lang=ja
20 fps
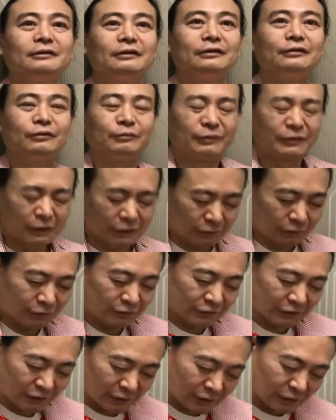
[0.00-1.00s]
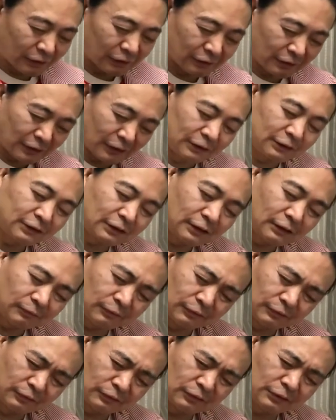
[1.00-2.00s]
で止めてあれぐらい早いけど単一化で
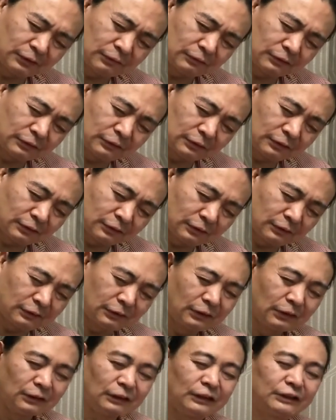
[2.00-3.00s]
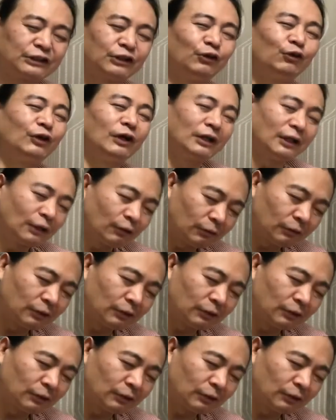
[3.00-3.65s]
もうどうしてもしょうがね